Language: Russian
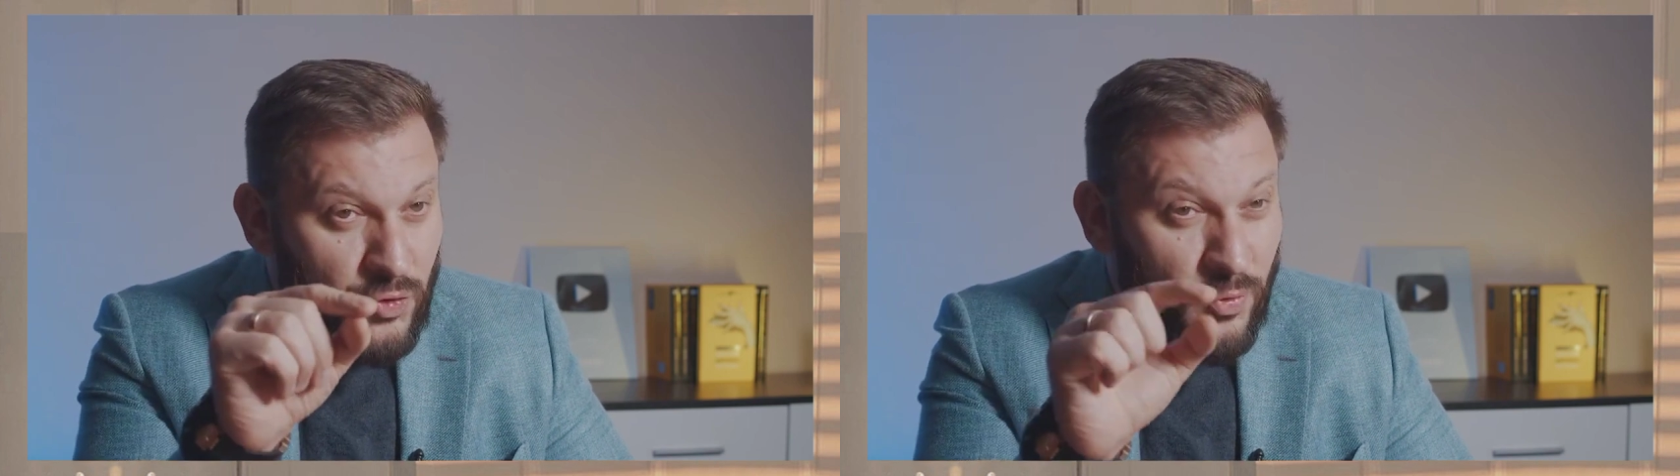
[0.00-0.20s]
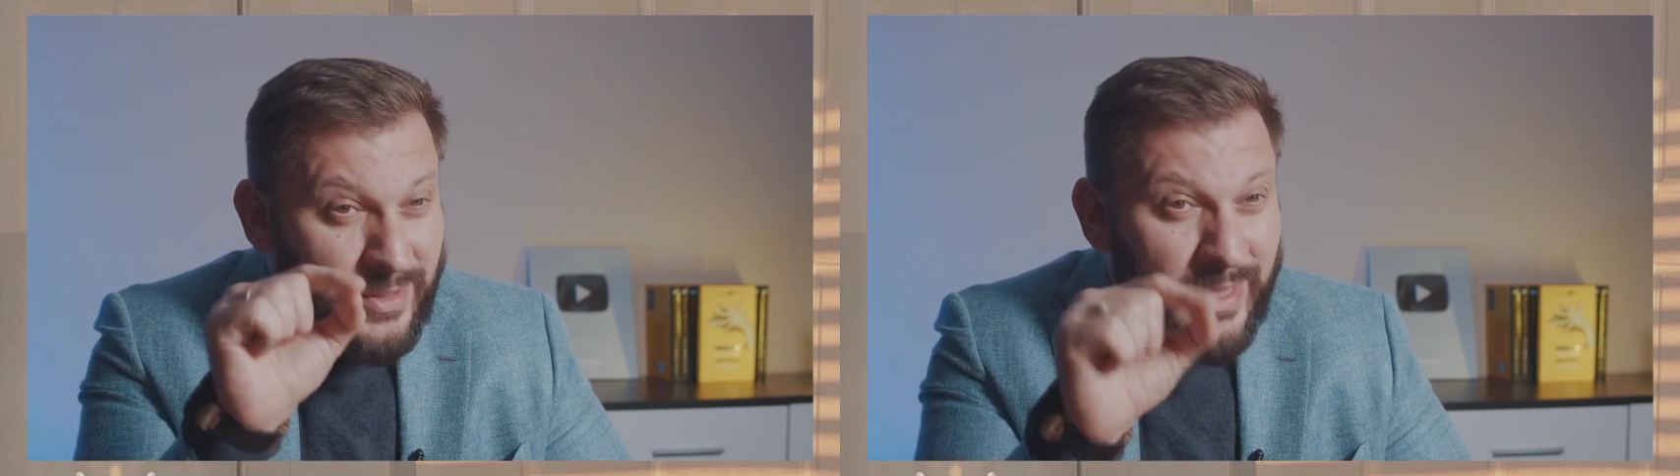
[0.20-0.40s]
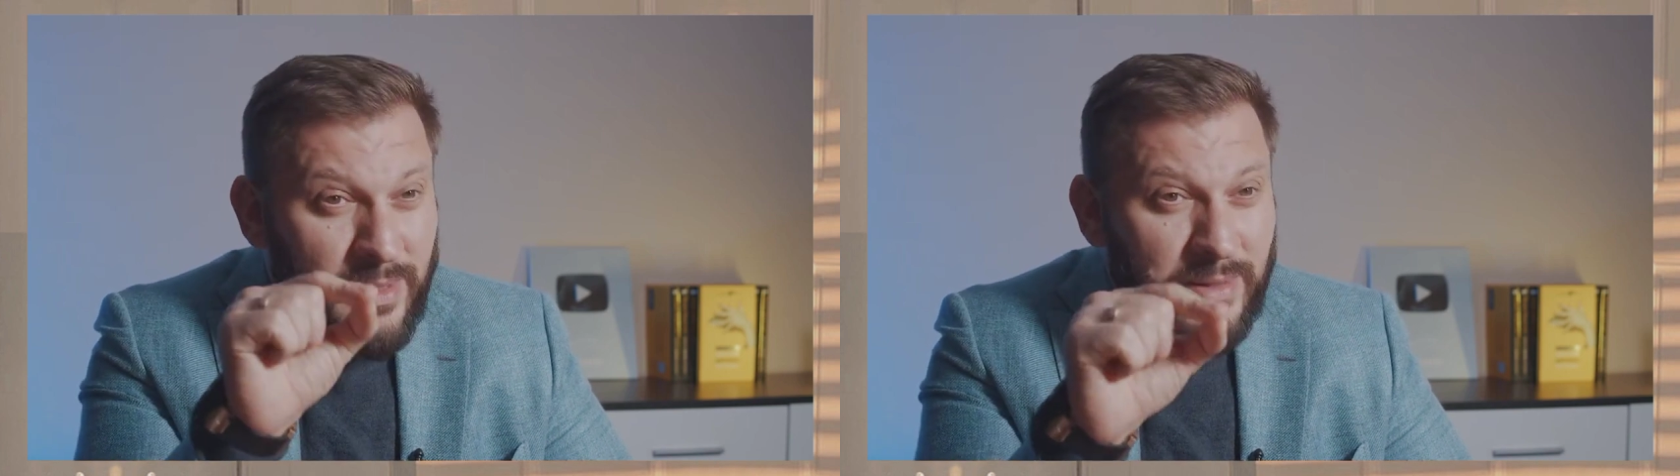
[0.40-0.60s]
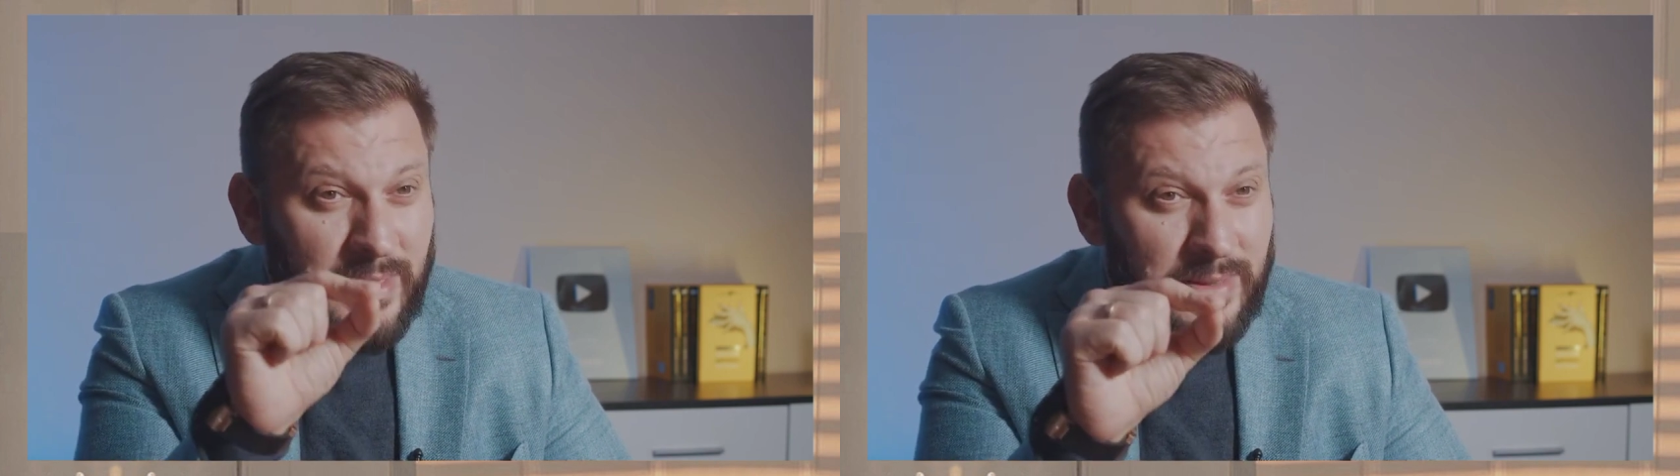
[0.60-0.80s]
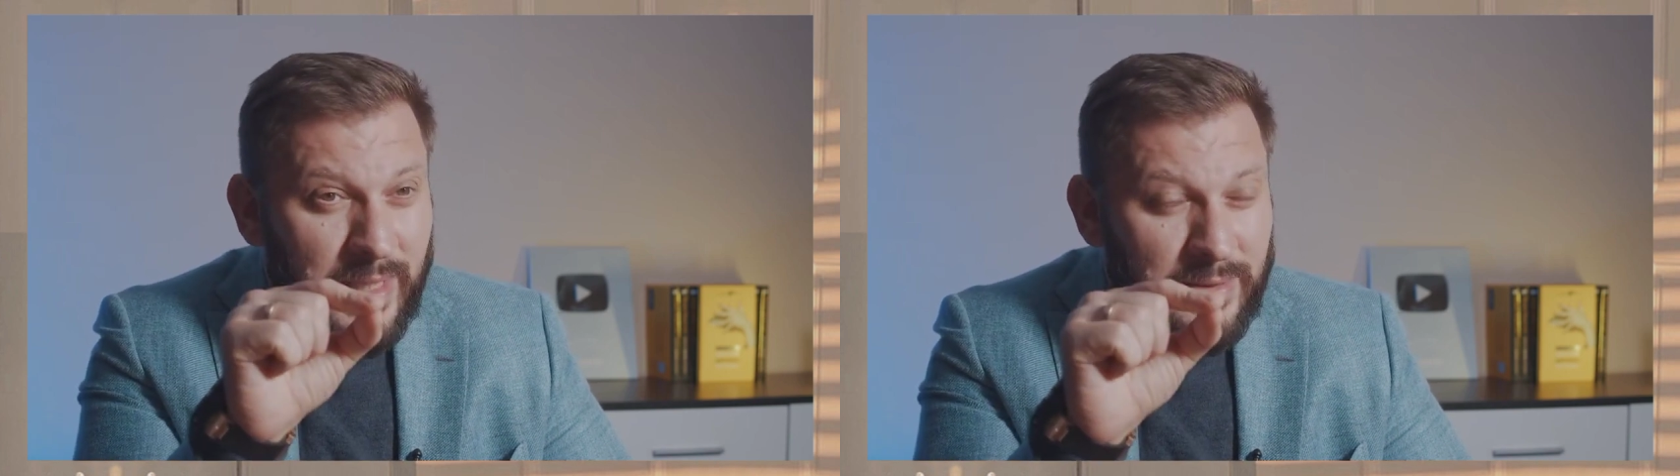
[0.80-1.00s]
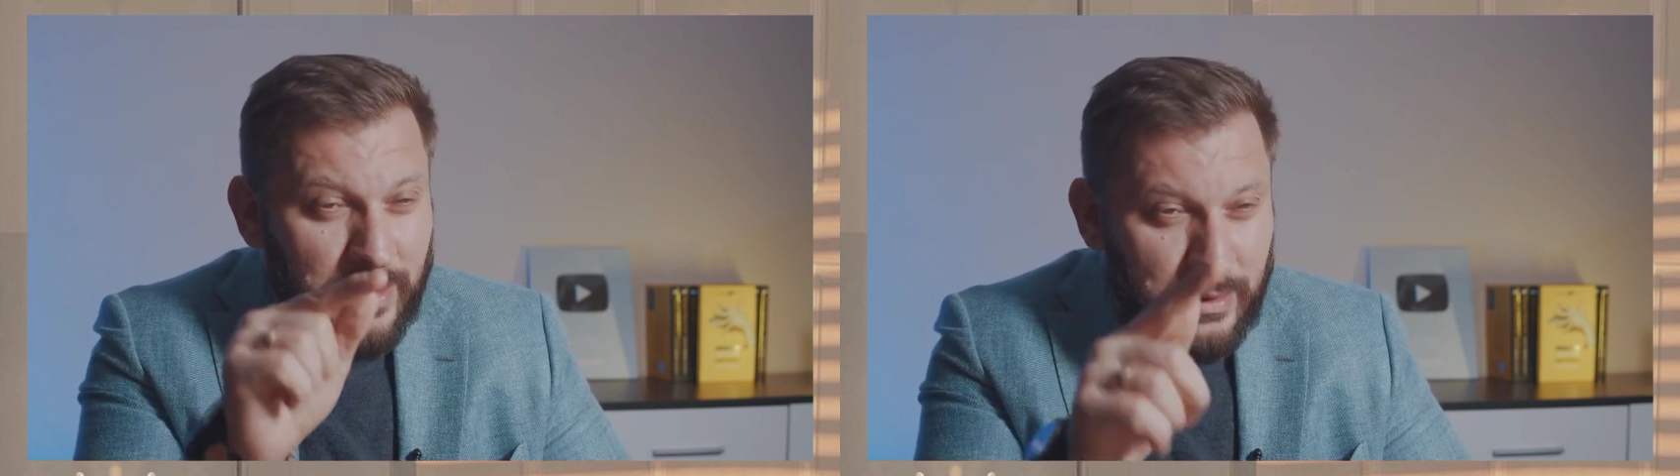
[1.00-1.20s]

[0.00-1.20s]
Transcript: что те недостатки,